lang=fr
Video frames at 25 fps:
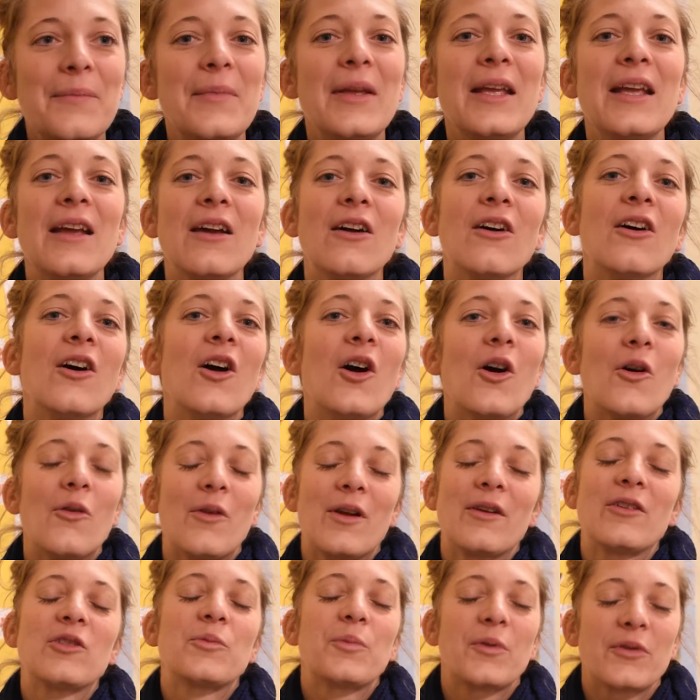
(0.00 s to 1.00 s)
Mais
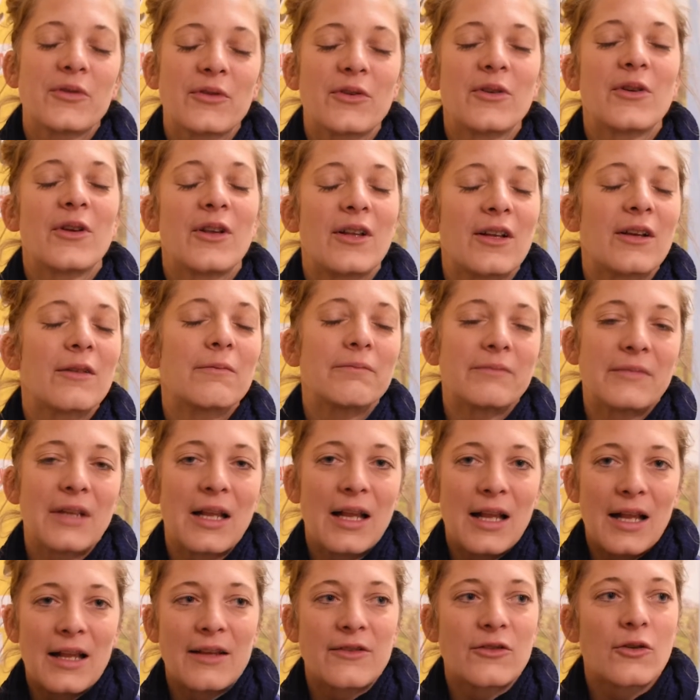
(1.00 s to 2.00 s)
oui, je pense que
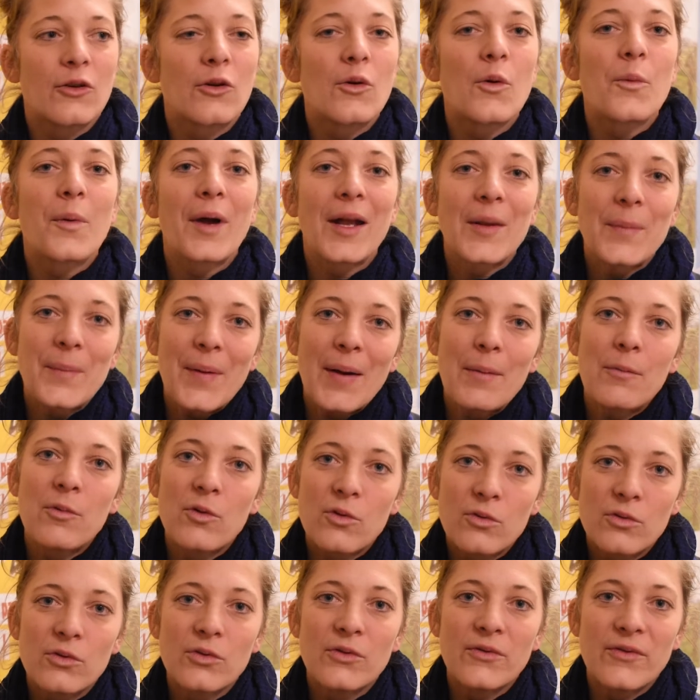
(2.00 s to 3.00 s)
ce que comprennent pas
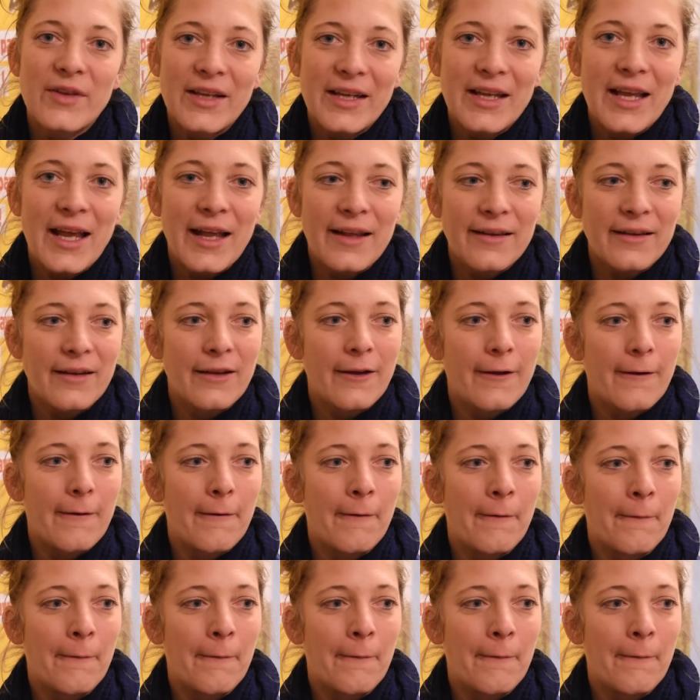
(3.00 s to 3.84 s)
beaucoup de véganes,